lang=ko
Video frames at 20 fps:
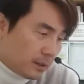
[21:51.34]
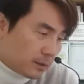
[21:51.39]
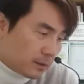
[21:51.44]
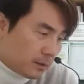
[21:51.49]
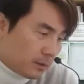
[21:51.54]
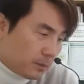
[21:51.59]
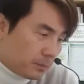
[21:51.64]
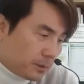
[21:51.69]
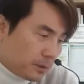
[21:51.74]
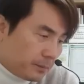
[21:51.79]

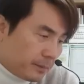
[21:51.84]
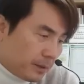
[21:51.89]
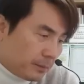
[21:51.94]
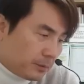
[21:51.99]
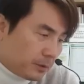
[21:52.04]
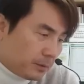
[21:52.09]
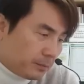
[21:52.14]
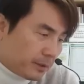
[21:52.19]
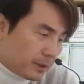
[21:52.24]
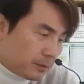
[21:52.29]
글로벌
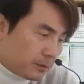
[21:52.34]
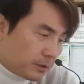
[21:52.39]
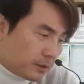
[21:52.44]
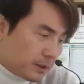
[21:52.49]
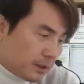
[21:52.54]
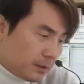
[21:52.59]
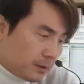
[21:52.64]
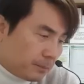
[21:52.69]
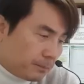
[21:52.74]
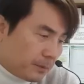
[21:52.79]
메모리
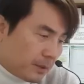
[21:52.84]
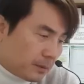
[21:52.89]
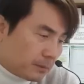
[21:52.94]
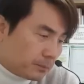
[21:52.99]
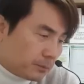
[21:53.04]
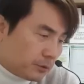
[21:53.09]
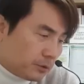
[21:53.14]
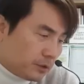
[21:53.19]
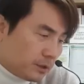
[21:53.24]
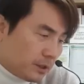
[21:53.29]
반도체
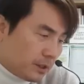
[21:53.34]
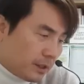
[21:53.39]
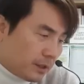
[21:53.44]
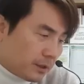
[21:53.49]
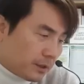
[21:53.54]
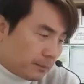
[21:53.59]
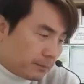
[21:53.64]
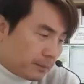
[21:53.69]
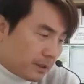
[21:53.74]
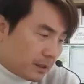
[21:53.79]
업황
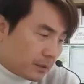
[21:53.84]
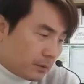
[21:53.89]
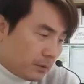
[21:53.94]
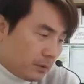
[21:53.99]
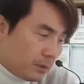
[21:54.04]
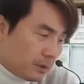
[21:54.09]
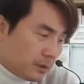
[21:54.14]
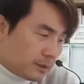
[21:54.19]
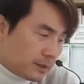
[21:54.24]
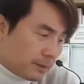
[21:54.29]
부진의
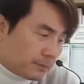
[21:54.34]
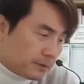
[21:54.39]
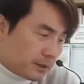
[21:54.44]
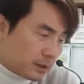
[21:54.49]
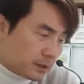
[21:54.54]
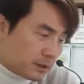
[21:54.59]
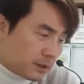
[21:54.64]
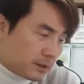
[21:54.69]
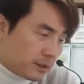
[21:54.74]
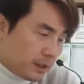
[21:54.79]
여파로
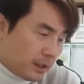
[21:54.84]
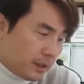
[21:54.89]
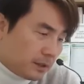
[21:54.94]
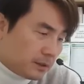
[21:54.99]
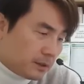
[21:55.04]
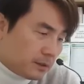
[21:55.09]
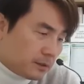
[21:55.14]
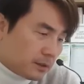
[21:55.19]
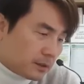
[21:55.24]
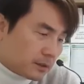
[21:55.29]
삼성전자의
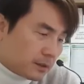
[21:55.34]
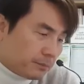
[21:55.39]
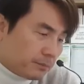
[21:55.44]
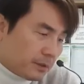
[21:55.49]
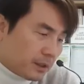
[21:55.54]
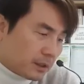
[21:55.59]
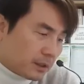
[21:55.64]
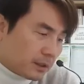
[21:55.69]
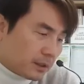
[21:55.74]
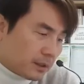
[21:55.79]
실적
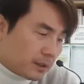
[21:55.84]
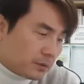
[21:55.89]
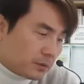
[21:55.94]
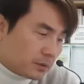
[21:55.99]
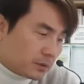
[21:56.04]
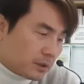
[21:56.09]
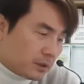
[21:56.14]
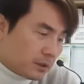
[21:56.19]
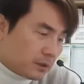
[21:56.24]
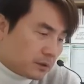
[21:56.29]
전망이
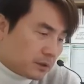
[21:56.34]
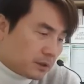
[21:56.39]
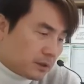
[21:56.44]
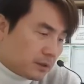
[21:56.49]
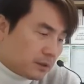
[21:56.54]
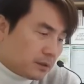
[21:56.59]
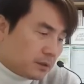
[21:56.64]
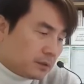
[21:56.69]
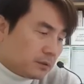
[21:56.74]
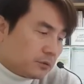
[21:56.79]
계속
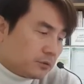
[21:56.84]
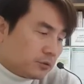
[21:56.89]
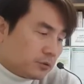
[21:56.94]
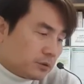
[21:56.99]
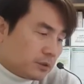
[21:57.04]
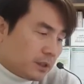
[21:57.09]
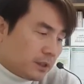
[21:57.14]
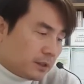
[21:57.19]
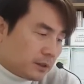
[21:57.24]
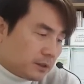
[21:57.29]
떨어지는
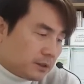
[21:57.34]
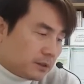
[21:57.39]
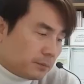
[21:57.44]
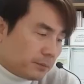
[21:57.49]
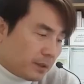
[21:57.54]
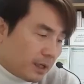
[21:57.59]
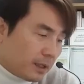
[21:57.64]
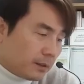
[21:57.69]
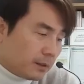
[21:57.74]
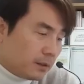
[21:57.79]

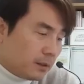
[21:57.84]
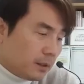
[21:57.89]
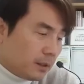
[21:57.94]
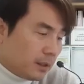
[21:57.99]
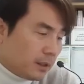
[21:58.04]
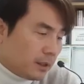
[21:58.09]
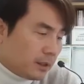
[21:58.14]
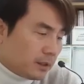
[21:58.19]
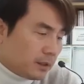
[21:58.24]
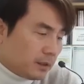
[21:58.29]
추세였지만
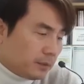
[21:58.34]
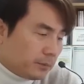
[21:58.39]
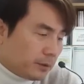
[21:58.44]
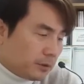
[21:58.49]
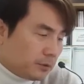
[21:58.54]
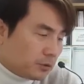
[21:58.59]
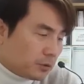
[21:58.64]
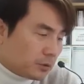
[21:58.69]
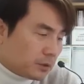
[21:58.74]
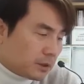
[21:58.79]

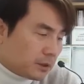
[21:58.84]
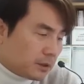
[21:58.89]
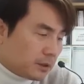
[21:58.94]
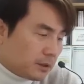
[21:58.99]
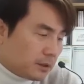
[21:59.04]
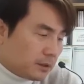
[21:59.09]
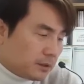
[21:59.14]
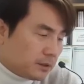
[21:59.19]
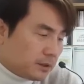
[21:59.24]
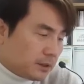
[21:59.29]
이번
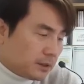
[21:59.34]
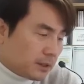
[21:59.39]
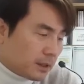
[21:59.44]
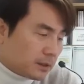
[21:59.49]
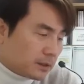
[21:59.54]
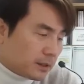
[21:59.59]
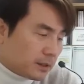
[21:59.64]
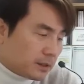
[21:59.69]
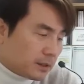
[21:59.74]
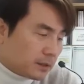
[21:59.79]
조정은
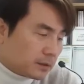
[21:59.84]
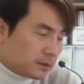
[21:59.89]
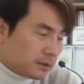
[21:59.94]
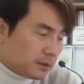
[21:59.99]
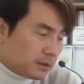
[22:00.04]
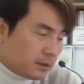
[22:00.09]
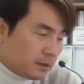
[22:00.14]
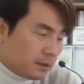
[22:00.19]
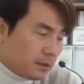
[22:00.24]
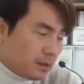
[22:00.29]
시장
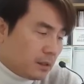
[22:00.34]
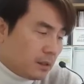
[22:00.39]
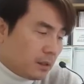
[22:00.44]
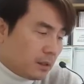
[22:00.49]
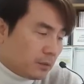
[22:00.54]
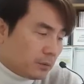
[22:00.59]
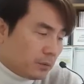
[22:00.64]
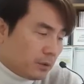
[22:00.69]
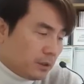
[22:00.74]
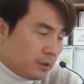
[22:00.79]
예상치를
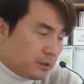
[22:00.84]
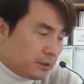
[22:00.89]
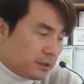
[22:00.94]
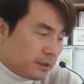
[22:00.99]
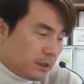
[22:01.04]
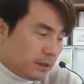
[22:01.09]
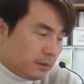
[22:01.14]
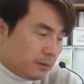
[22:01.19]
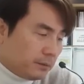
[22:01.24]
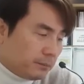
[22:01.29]

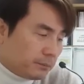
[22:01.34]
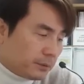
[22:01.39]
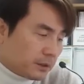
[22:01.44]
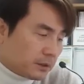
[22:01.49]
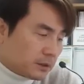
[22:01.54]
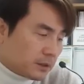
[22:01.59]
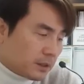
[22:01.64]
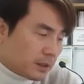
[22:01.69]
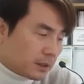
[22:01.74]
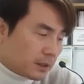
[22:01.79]
훨씬
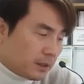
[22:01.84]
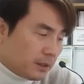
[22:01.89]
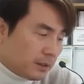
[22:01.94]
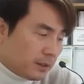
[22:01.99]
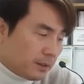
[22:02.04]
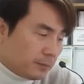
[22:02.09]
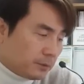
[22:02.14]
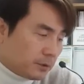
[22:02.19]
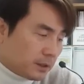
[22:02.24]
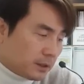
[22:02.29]
벗어났기
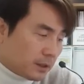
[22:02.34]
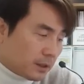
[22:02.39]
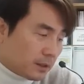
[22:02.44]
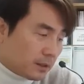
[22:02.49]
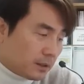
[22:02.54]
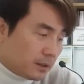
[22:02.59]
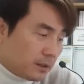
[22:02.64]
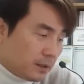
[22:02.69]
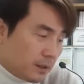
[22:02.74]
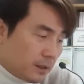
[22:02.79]

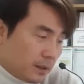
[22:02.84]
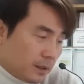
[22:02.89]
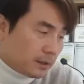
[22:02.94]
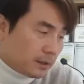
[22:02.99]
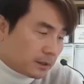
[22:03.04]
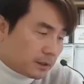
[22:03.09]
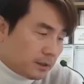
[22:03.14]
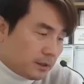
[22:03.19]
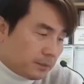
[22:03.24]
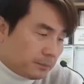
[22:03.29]
때문이다.
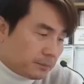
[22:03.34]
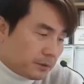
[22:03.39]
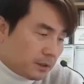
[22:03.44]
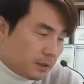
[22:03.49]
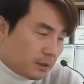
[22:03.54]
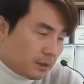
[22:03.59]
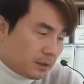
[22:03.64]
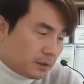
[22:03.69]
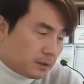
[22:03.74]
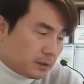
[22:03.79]

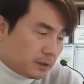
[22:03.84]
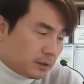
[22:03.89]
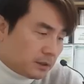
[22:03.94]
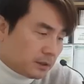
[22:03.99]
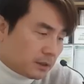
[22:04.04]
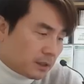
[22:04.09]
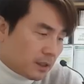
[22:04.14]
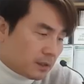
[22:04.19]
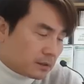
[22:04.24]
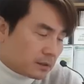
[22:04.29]
기업들이
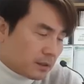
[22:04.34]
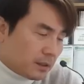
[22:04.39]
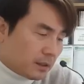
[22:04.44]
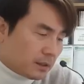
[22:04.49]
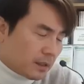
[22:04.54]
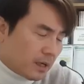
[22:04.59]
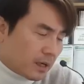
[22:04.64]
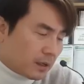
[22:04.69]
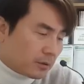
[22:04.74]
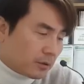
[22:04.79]

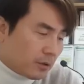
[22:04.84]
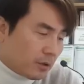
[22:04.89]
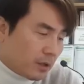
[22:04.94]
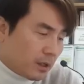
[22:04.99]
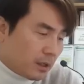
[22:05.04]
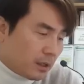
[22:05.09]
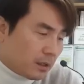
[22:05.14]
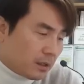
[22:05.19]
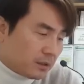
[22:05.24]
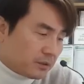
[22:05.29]
시시각각
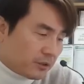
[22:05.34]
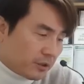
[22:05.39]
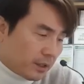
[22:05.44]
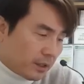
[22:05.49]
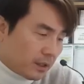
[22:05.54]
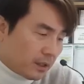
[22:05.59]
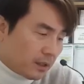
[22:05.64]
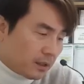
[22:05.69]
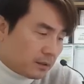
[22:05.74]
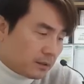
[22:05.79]

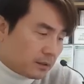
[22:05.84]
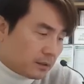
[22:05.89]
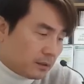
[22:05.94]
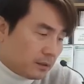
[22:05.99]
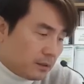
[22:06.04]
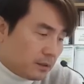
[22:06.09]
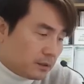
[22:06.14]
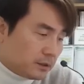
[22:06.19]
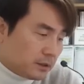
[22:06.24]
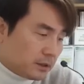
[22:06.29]
악화하는
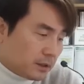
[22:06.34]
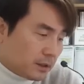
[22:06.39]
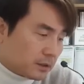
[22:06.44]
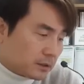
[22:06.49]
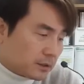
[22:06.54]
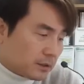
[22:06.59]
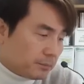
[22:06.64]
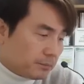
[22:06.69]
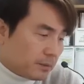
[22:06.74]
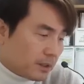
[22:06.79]

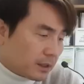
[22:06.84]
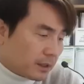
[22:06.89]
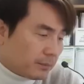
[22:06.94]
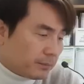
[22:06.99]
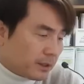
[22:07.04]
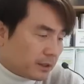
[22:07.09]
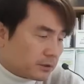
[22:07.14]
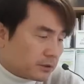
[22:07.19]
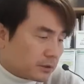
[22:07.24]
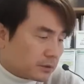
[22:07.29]
시장 전망에
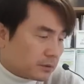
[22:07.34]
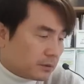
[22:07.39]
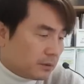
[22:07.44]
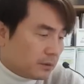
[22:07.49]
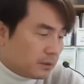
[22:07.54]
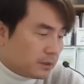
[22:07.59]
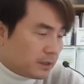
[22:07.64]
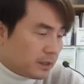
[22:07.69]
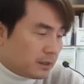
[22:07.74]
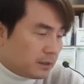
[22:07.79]

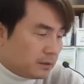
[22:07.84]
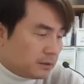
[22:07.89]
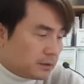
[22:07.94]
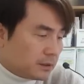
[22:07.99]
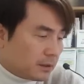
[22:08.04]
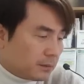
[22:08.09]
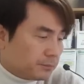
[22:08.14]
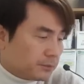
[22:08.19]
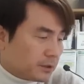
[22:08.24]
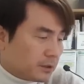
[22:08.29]
맞춰서 내년
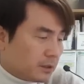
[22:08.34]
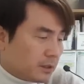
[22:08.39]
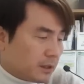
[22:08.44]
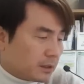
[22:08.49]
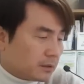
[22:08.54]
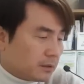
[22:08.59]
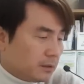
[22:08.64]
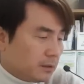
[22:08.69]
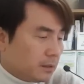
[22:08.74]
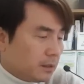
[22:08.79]
사업
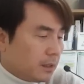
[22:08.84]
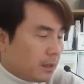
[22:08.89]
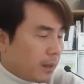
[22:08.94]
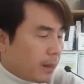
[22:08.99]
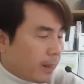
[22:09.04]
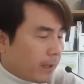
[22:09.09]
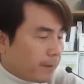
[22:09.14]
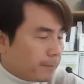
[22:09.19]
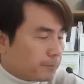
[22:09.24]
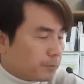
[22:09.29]
전략을
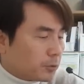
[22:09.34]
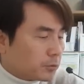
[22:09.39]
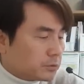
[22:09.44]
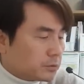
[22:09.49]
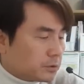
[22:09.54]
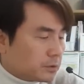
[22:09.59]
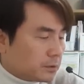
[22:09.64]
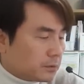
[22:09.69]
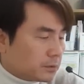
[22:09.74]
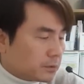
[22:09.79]

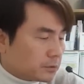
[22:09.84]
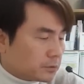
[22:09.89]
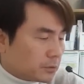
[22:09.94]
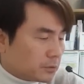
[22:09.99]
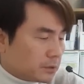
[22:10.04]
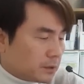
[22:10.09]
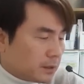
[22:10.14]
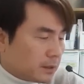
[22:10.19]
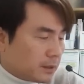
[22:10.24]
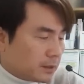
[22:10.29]
보수적으로
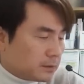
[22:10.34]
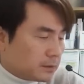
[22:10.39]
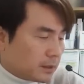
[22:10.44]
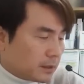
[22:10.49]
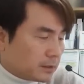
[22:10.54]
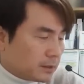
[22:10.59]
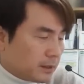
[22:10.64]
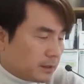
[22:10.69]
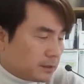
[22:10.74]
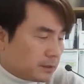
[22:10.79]
조정한
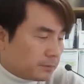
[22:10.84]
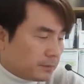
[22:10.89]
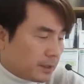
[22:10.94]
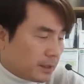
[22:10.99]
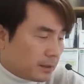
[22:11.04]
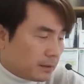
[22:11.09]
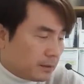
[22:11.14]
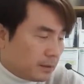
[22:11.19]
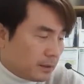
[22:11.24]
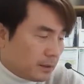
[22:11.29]

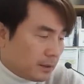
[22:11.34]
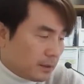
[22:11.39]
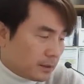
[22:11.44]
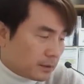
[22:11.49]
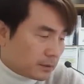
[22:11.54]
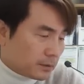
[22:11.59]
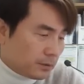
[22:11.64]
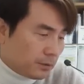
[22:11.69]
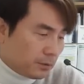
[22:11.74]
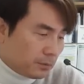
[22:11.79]
상태지만
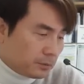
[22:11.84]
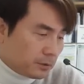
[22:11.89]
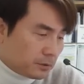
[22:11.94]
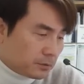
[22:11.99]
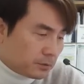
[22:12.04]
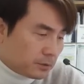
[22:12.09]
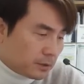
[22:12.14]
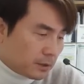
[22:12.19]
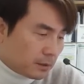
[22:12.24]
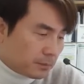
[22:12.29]
글로벌
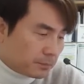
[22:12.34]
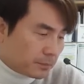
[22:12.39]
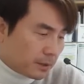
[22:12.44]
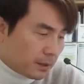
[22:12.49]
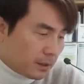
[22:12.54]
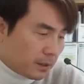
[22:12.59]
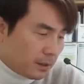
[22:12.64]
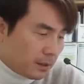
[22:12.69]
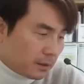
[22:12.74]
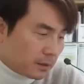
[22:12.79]
투자
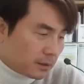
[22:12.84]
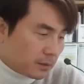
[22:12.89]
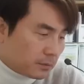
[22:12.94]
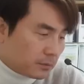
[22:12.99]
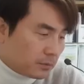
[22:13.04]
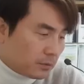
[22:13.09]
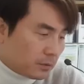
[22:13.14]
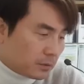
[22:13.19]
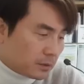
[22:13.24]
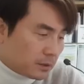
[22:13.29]
업계의
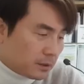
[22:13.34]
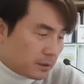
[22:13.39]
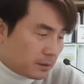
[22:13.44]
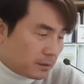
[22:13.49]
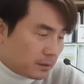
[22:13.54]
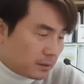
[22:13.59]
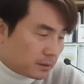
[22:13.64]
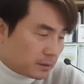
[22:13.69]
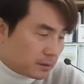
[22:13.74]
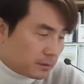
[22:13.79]

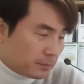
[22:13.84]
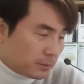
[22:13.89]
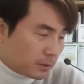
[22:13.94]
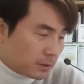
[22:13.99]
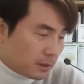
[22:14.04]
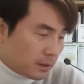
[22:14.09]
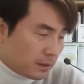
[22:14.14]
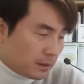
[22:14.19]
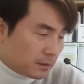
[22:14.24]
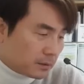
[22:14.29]
경고는
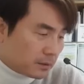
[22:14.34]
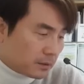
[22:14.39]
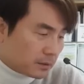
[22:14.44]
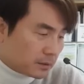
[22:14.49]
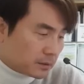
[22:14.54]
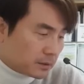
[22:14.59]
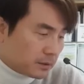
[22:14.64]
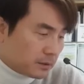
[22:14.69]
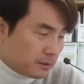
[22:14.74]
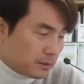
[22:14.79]
그보다 더
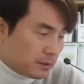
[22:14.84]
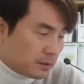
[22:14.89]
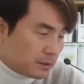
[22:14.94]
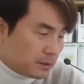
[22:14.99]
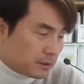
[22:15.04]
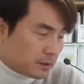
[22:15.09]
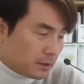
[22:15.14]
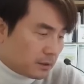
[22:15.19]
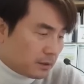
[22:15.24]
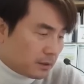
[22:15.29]
큰
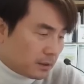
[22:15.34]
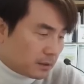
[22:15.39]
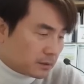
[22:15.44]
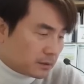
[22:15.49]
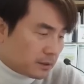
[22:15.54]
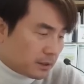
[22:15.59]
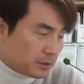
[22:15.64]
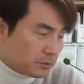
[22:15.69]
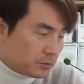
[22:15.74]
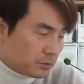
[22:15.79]

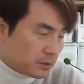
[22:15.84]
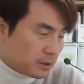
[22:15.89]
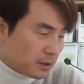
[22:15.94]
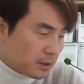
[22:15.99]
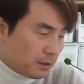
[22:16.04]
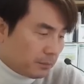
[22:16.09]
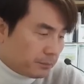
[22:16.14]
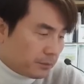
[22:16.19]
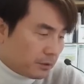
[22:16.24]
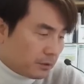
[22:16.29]
전략
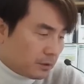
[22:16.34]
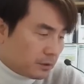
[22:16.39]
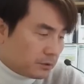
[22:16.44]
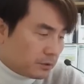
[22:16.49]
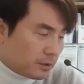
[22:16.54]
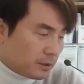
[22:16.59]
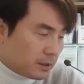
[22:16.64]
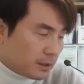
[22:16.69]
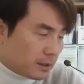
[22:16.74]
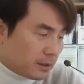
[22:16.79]
재수정이 필요할
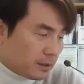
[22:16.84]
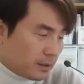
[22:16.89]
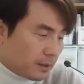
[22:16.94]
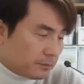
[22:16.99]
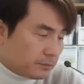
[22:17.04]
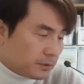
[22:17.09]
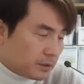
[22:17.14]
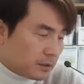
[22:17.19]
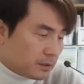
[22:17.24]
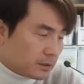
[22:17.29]
수 있다는
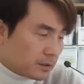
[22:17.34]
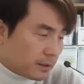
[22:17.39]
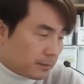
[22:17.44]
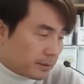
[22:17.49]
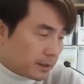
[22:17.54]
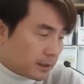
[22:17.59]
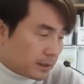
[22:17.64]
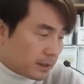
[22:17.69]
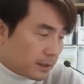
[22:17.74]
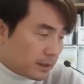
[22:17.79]
암시를
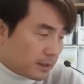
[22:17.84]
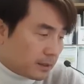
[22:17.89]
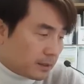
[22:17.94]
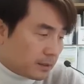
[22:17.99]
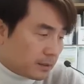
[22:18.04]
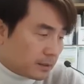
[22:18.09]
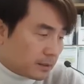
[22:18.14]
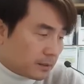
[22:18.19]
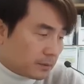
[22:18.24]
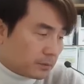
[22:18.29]

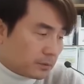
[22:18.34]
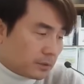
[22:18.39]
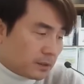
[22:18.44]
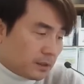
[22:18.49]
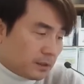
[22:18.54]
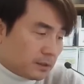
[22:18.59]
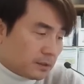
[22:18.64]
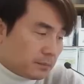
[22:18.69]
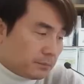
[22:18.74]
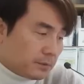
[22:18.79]
담았다라고
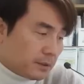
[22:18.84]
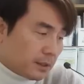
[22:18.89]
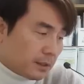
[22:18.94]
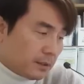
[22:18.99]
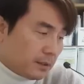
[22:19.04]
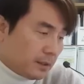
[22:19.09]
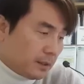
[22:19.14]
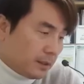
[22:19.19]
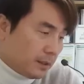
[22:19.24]
되어 있습니다.